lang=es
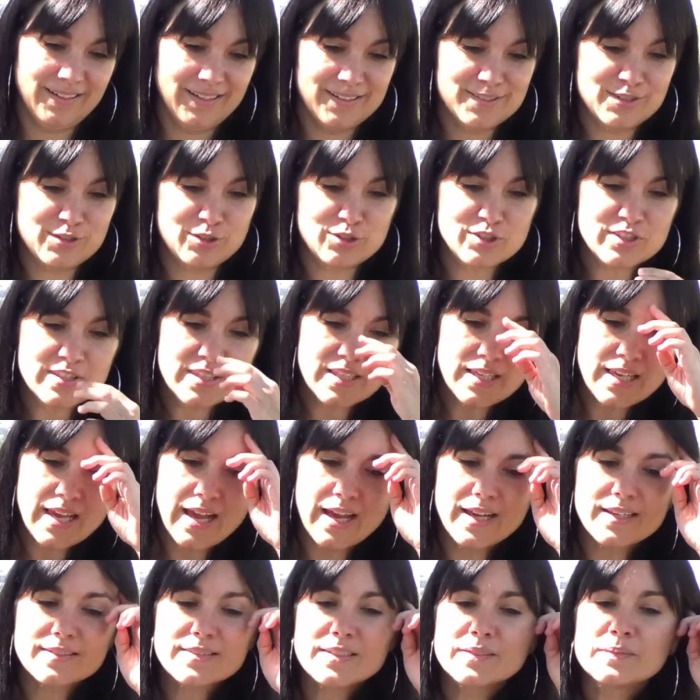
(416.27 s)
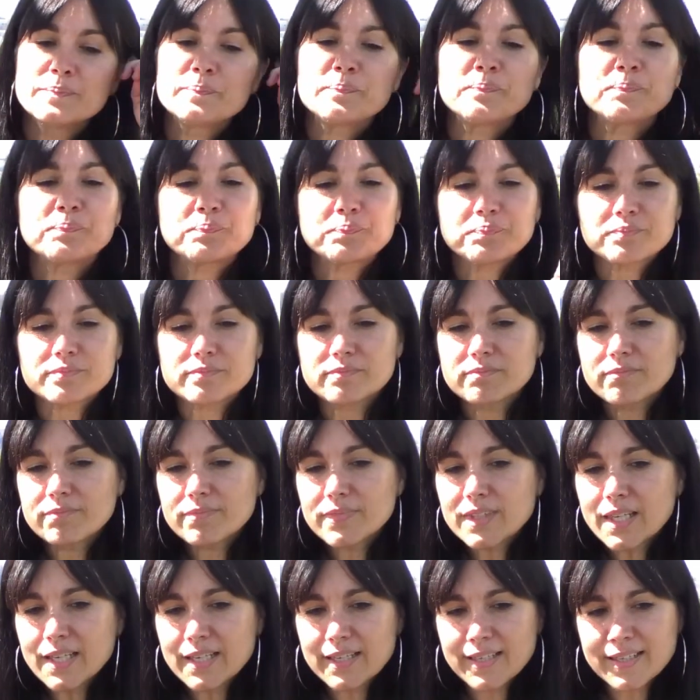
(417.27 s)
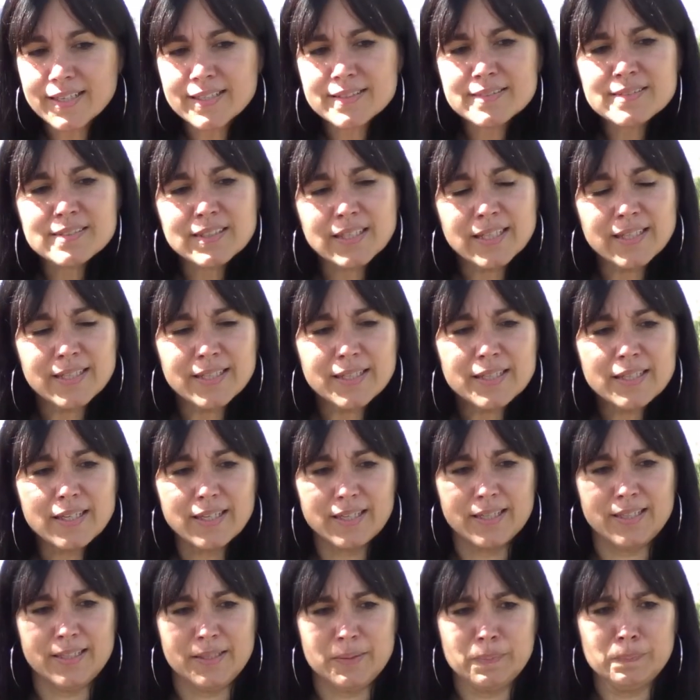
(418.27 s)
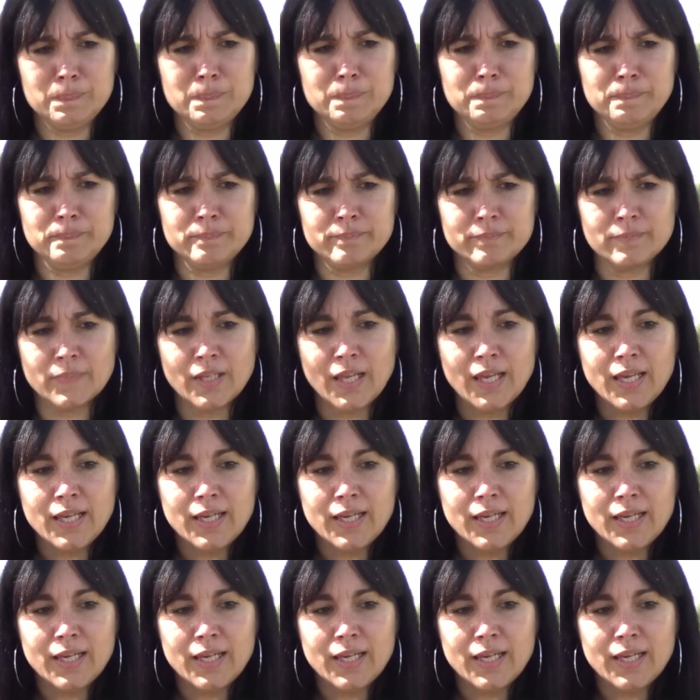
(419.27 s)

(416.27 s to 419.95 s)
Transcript: en estos días es que... Em,